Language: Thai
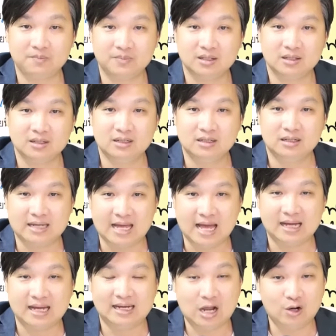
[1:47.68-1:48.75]
2นะ
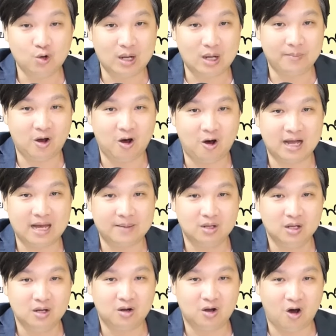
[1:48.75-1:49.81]
แล้วดูคำขอครับ
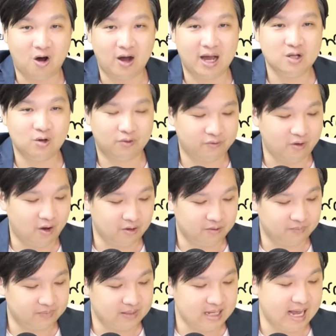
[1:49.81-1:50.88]
ขอให้ยกฟ้อง
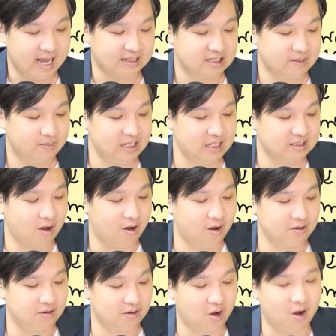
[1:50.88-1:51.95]
อ่าจำเลยที่
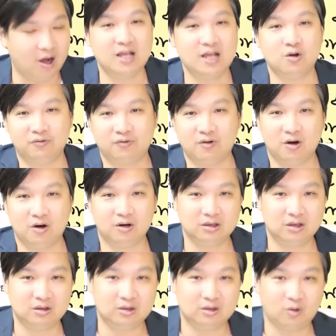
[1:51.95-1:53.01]
2 ขอให้ยกฟ้อง
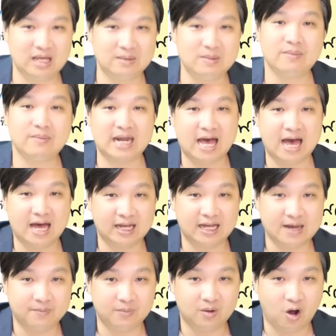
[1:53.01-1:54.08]
รงนี้ไม่มีปัญหานะค
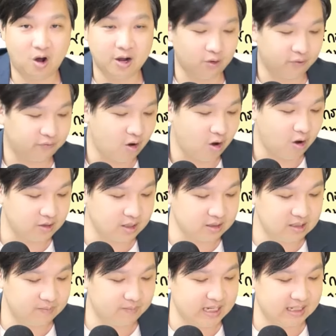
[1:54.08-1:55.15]
รับ ขอยกฟ้องก็
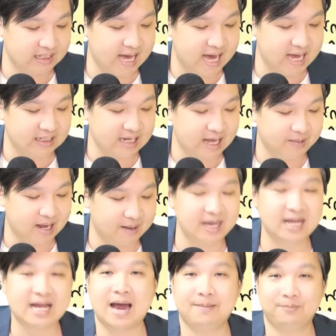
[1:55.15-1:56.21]
คือเป็นการทำคำ
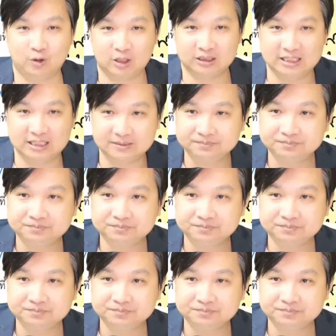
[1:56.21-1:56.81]
ให้การปกติ